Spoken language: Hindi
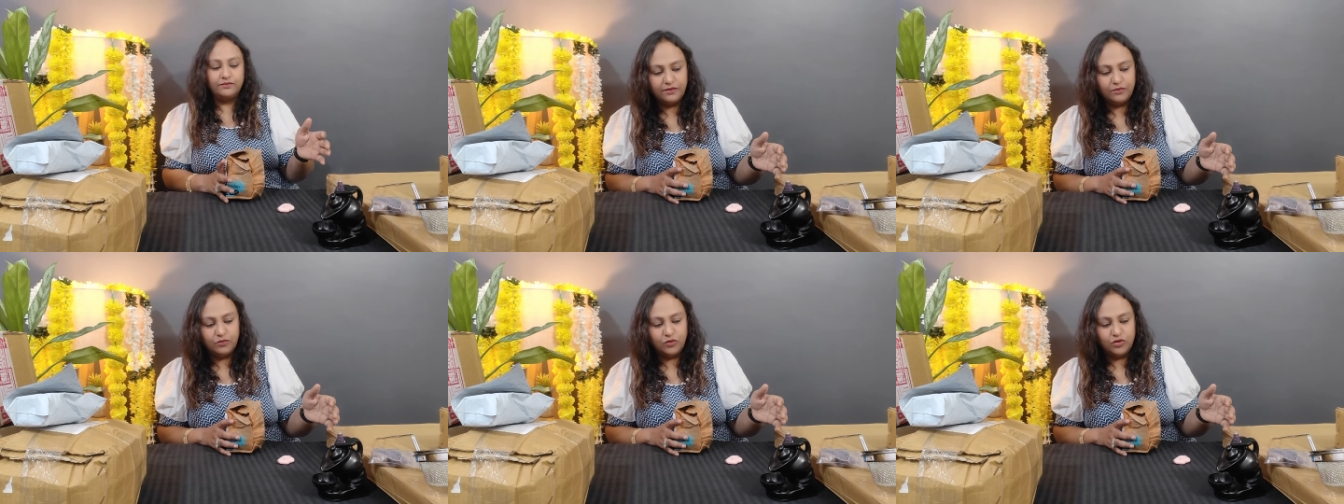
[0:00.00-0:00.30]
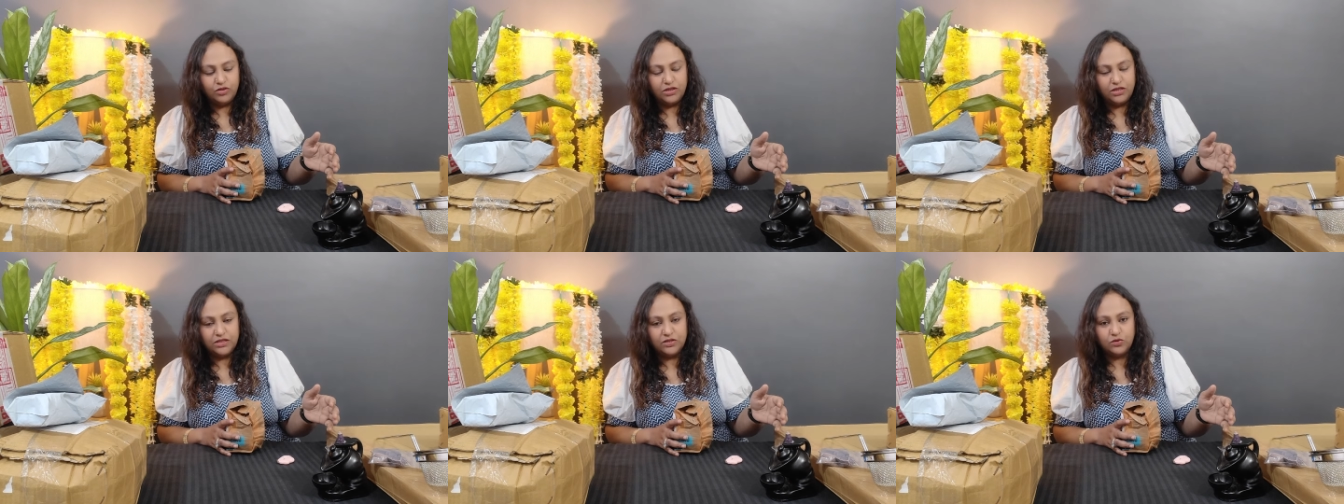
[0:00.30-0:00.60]

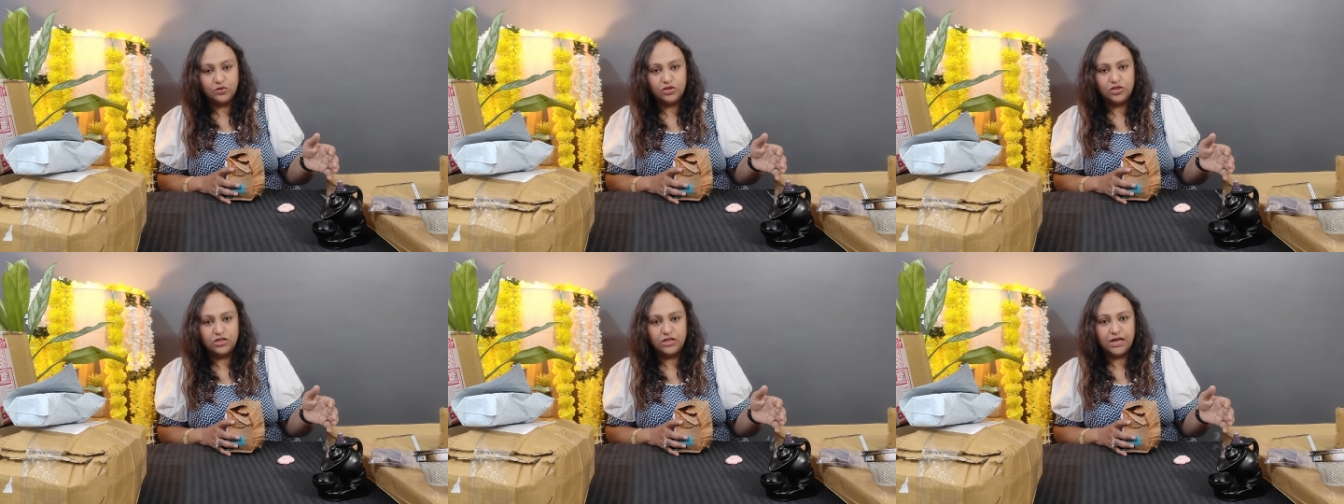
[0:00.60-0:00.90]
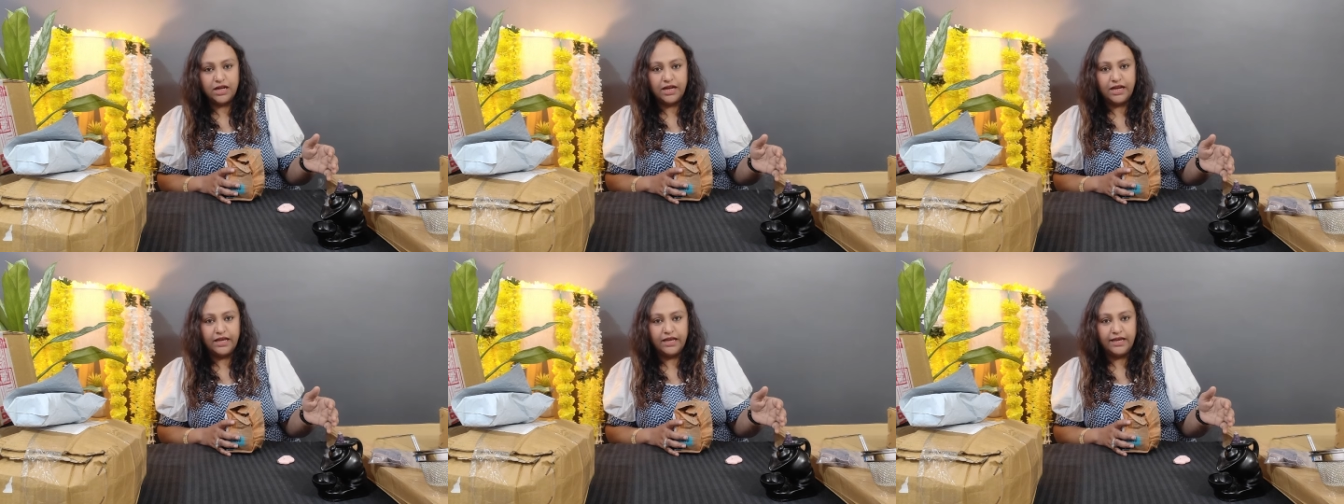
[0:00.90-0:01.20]
मुझे इसको
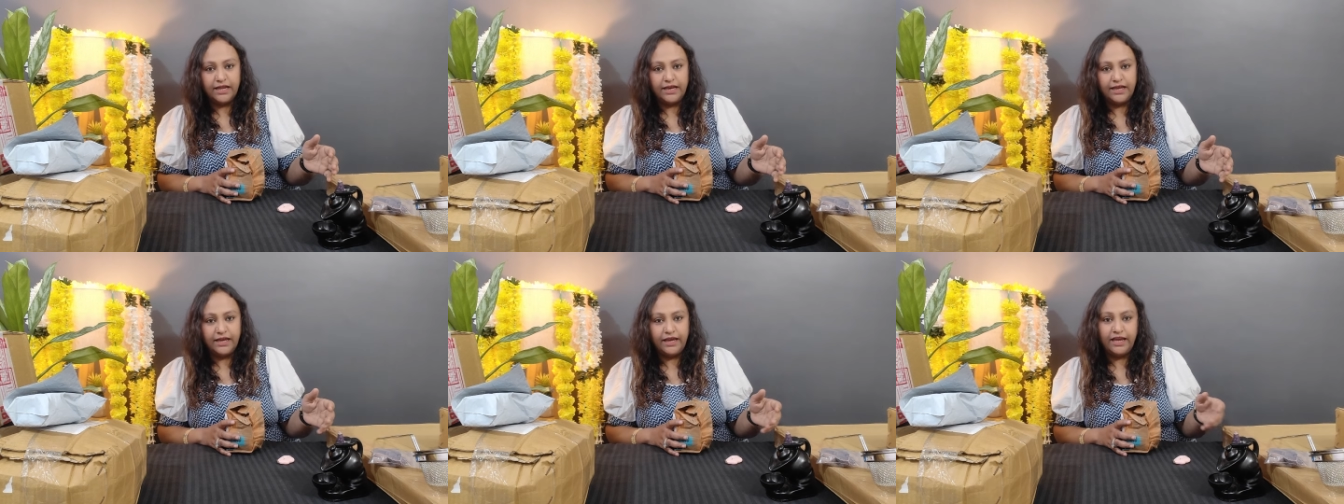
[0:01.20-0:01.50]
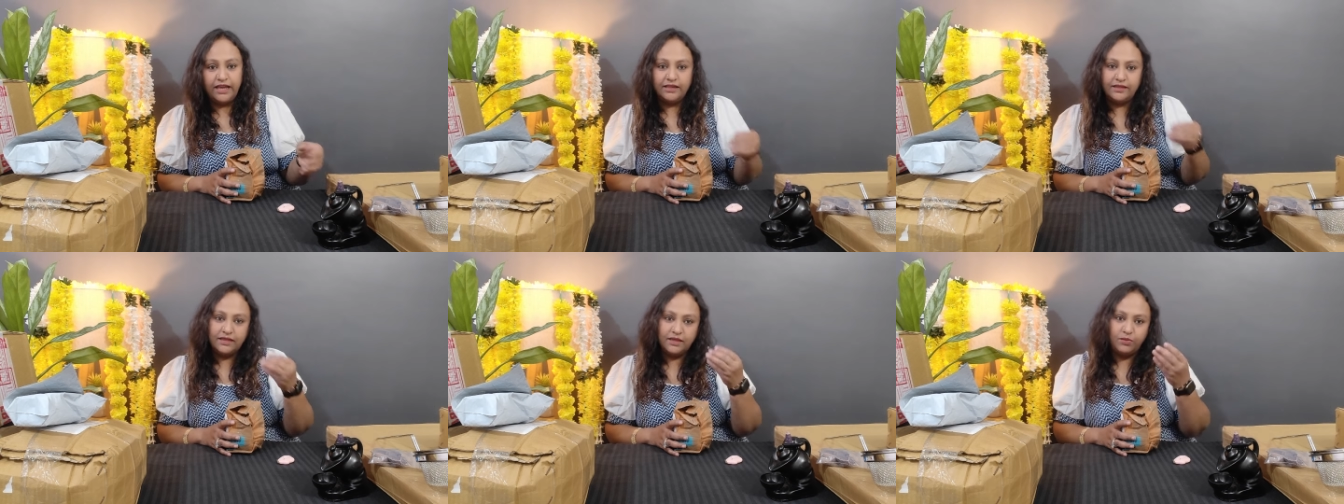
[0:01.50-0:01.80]
चलाने के लिए
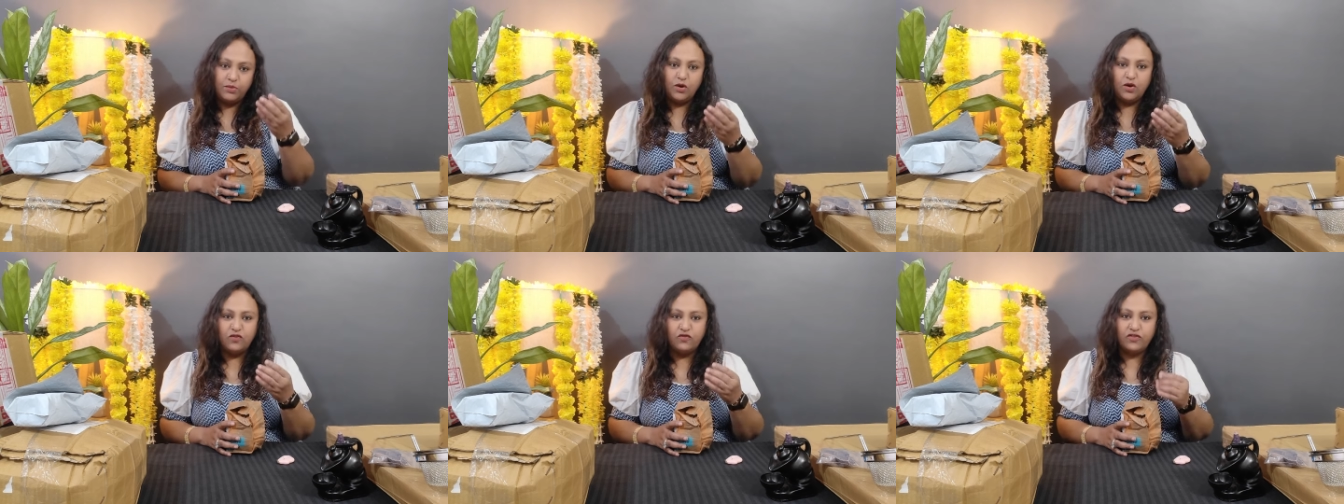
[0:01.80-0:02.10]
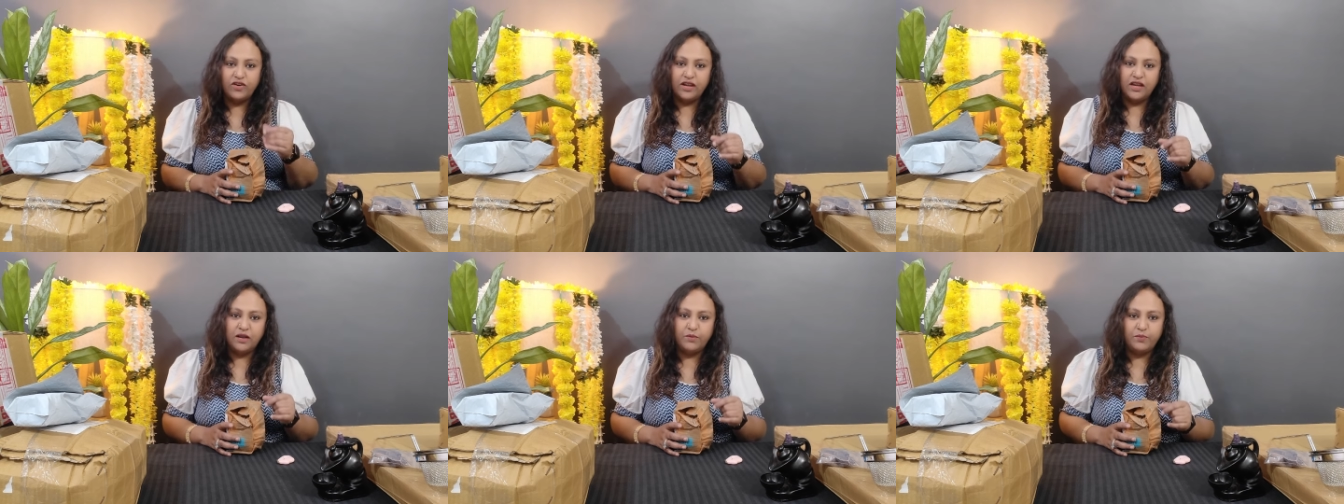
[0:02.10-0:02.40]
एसी भी ऑफ़
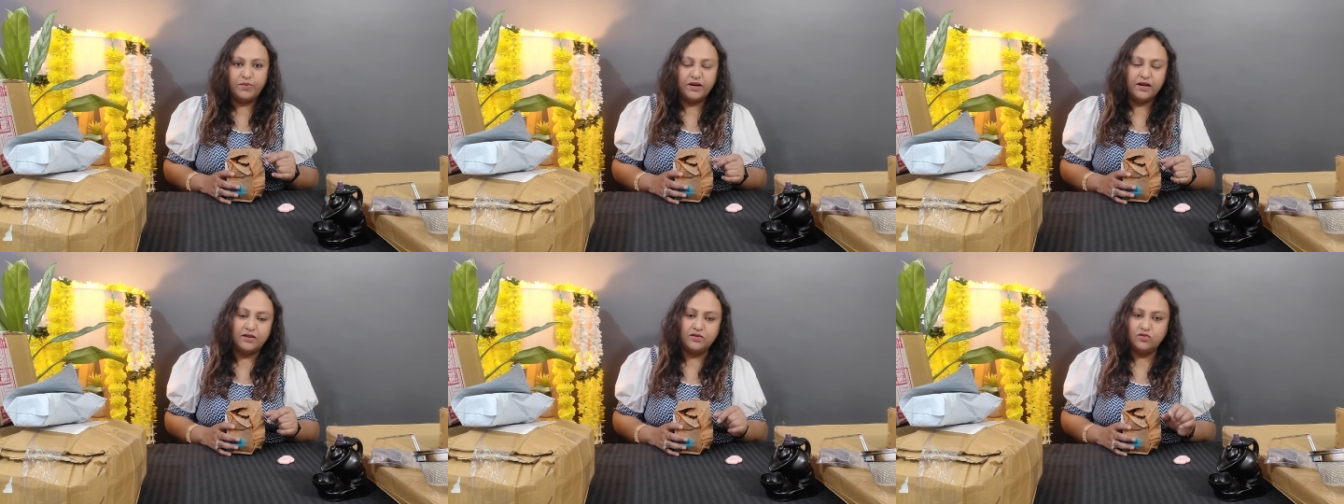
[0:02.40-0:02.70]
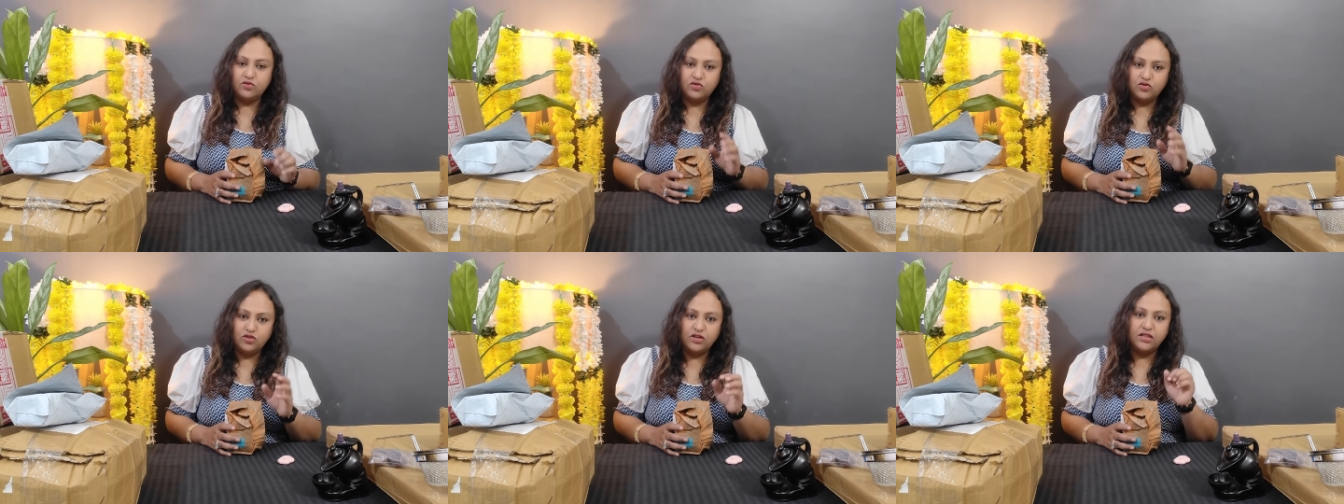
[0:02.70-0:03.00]
करना पड़ रहा है
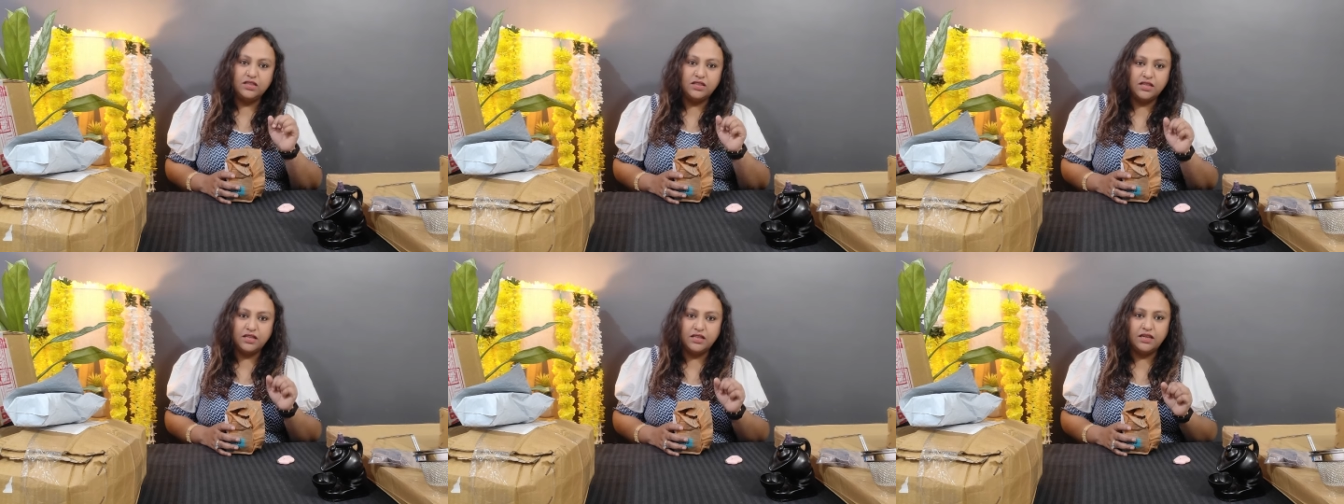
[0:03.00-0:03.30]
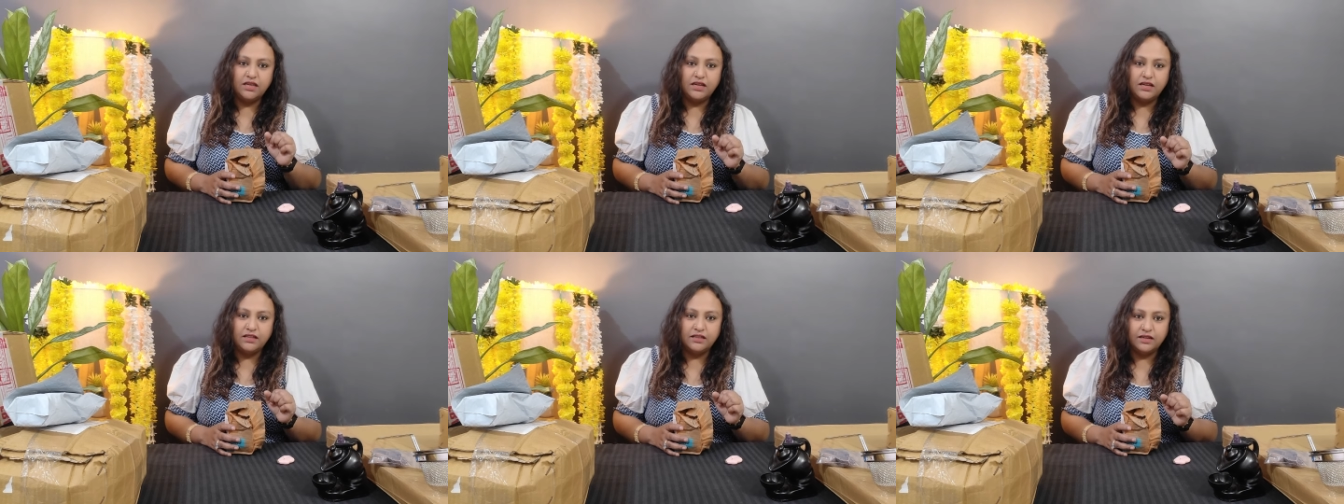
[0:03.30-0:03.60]
सोचो कितना
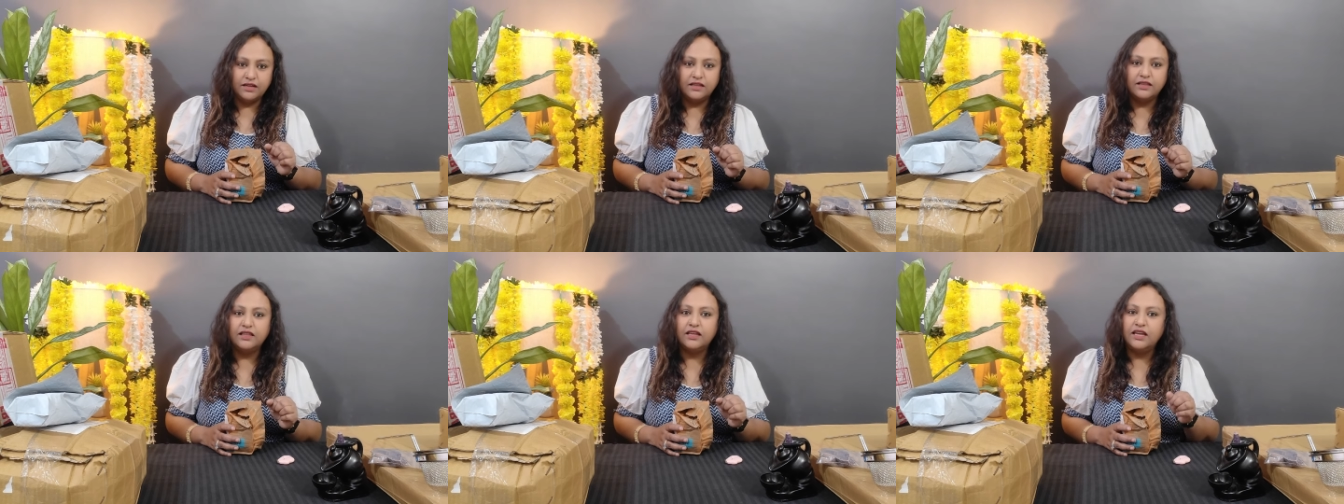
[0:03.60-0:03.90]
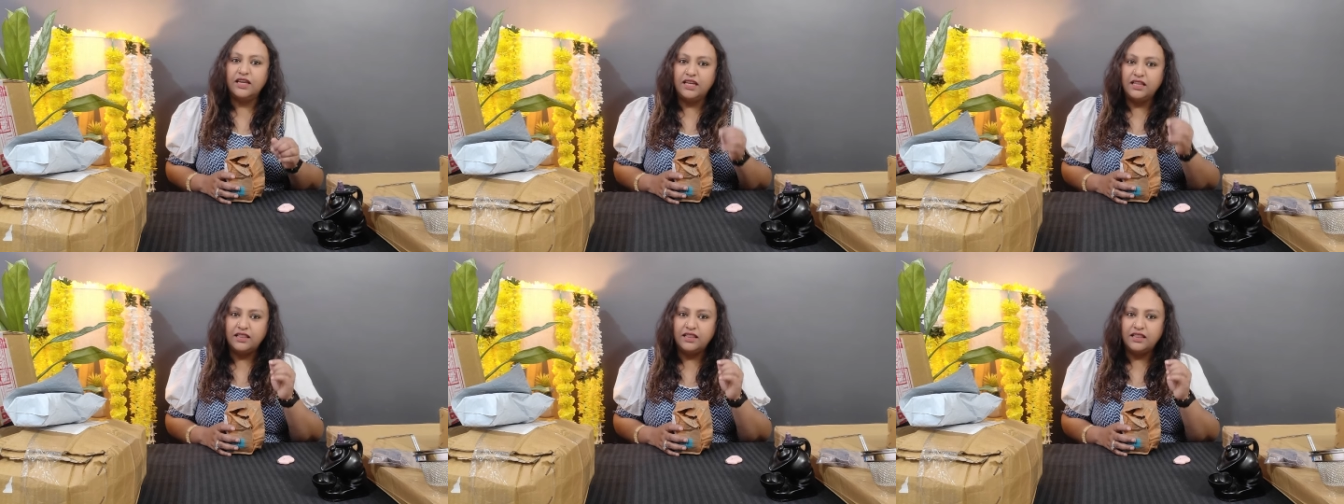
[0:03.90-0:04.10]
दिक्कत करते हैं